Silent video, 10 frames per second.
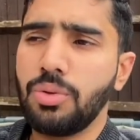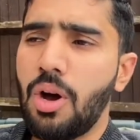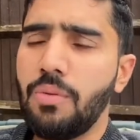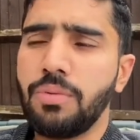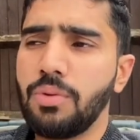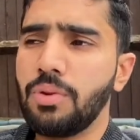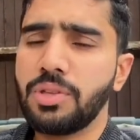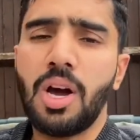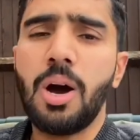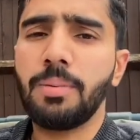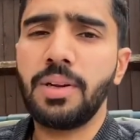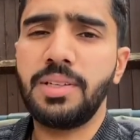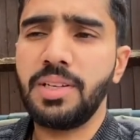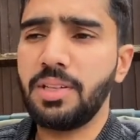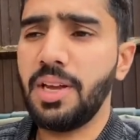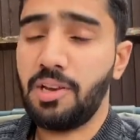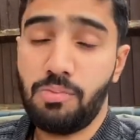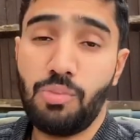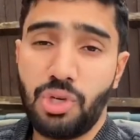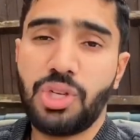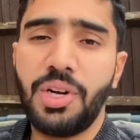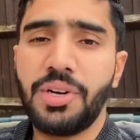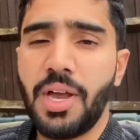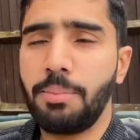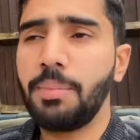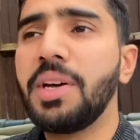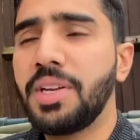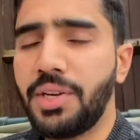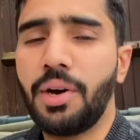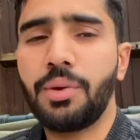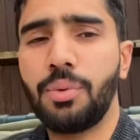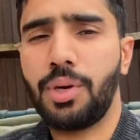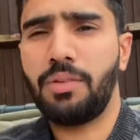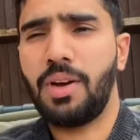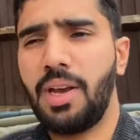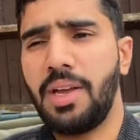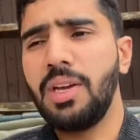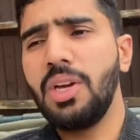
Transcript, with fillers: ऑफ कोर्स आपके लिए एक मुश्किल टाइम स्टार्ट होने वाला है